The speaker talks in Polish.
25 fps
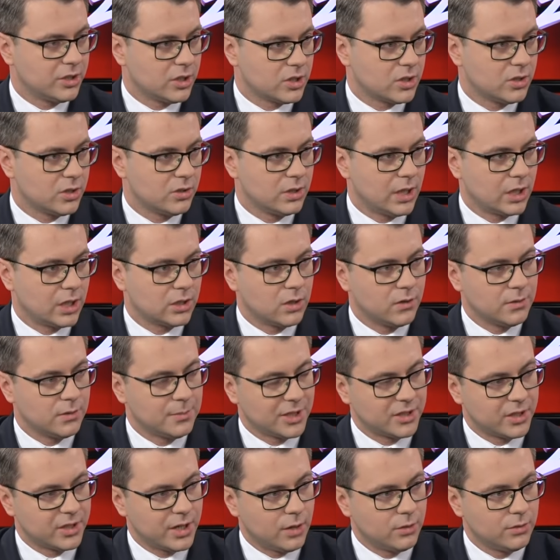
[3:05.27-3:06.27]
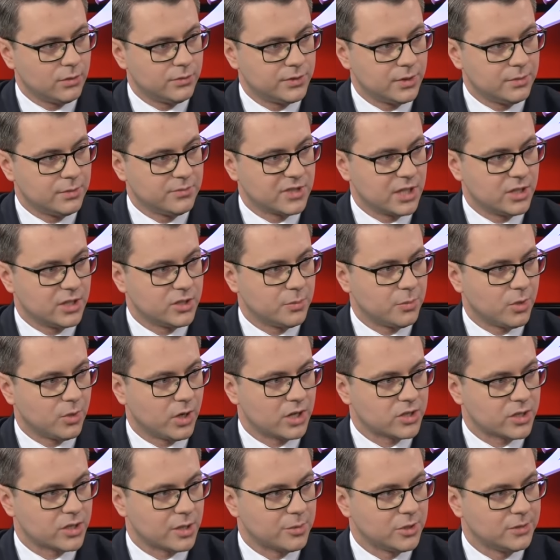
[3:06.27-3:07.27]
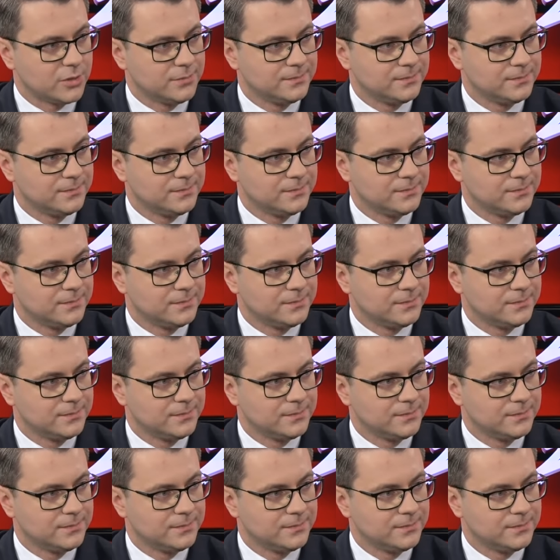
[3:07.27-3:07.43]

też dodatkowe materiały w tym względzie pokażemy.